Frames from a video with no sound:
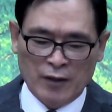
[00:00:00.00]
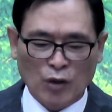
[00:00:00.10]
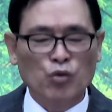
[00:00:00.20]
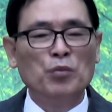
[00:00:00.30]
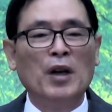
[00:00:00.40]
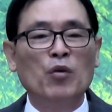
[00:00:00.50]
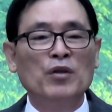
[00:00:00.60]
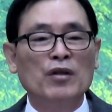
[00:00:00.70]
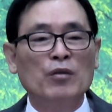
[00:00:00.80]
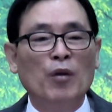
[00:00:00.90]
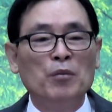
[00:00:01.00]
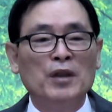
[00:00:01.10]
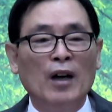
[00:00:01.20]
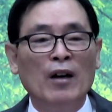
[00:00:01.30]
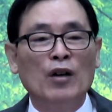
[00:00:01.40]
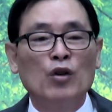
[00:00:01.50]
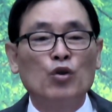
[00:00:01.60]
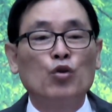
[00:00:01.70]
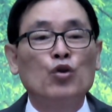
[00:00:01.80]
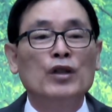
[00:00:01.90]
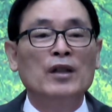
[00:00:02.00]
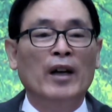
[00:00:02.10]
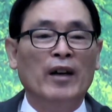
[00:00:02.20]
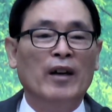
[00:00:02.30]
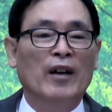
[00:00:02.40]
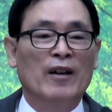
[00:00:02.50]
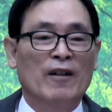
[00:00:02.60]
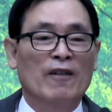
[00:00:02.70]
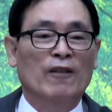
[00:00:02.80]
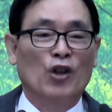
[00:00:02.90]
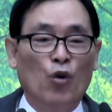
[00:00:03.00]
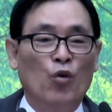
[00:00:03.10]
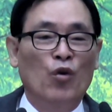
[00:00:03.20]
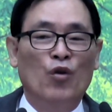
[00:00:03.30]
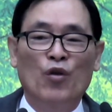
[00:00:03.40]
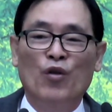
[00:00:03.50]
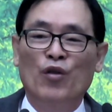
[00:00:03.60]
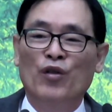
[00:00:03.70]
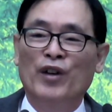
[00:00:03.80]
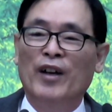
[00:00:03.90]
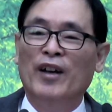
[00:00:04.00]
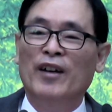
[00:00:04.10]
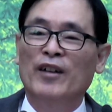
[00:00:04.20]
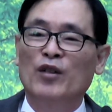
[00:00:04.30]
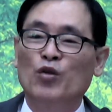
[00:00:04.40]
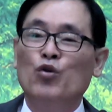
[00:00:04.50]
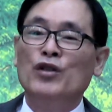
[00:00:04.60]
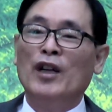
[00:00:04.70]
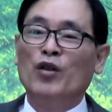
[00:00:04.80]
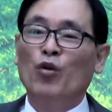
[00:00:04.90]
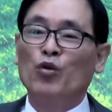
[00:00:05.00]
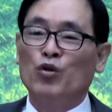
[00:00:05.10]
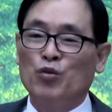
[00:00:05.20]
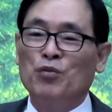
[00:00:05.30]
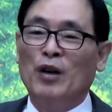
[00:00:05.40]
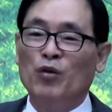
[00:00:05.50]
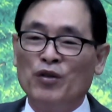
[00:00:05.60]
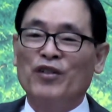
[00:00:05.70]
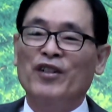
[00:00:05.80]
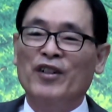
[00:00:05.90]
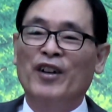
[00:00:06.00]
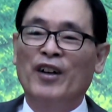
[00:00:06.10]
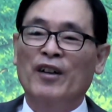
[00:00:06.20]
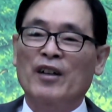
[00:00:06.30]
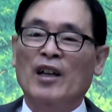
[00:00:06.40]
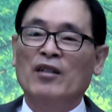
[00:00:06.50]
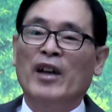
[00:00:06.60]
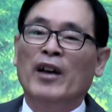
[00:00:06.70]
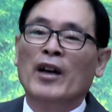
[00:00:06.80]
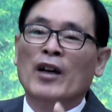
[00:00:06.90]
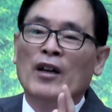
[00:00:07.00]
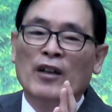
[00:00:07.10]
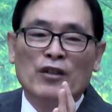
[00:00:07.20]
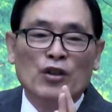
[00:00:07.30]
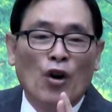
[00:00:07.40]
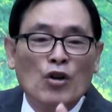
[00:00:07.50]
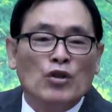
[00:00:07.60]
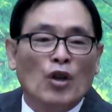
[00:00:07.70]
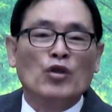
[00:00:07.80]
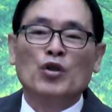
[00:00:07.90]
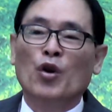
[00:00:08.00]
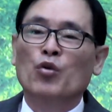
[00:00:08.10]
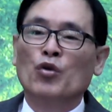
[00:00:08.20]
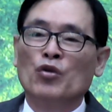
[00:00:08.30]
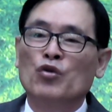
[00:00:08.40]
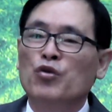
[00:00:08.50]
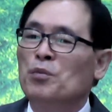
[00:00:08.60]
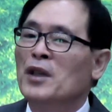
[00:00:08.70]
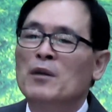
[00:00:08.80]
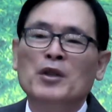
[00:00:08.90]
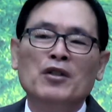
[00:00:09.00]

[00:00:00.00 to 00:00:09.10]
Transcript: 그가 준비하고 있는 것은 뭡니까? 육신의 겨울. 예, 육신의 겨울을 준비하고 있는 거예요. 그러나 그의 영적인 겨울은 준비가 이미